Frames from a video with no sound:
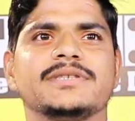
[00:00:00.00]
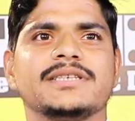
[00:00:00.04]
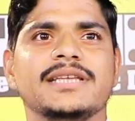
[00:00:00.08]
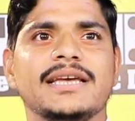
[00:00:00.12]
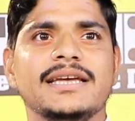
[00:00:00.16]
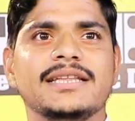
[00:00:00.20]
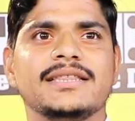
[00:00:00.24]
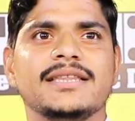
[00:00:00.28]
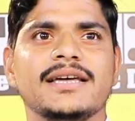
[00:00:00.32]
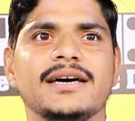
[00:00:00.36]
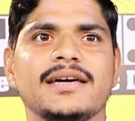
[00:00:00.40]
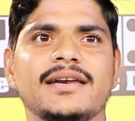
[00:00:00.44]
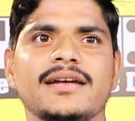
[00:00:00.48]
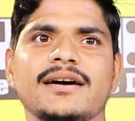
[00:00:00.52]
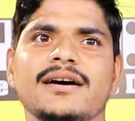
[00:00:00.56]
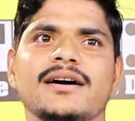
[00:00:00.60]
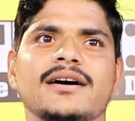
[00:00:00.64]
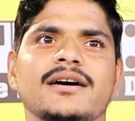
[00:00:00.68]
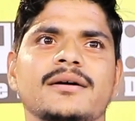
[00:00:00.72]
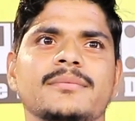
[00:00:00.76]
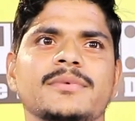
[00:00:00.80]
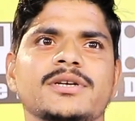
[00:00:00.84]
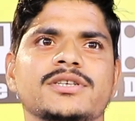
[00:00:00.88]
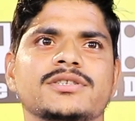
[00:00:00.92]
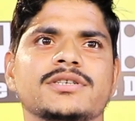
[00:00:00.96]
सहता
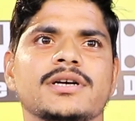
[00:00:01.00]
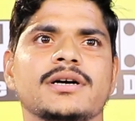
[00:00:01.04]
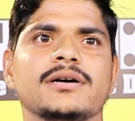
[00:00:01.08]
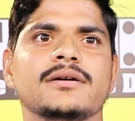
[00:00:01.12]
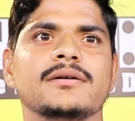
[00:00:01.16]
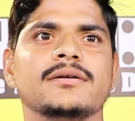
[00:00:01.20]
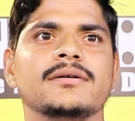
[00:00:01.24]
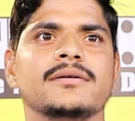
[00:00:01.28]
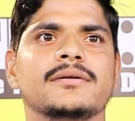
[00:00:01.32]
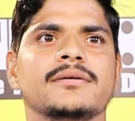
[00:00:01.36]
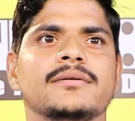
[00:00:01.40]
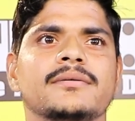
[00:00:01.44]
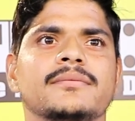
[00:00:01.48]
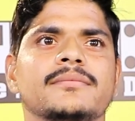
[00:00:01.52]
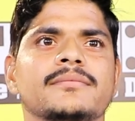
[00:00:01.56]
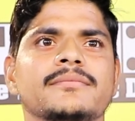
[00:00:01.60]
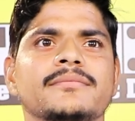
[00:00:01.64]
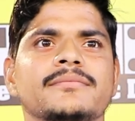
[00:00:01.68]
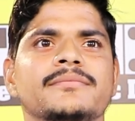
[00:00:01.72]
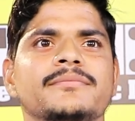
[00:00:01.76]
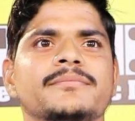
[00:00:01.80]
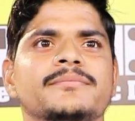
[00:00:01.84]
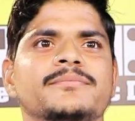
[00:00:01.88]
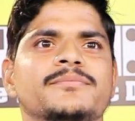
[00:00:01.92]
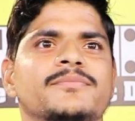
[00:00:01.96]
रहा हमेशा
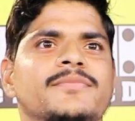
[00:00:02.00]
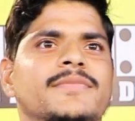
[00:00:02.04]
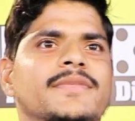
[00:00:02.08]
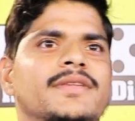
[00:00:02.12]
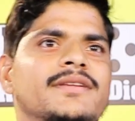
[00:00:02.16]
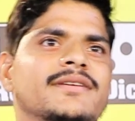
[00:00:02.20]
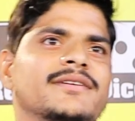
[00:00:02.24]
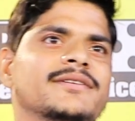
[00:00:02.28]
एक बार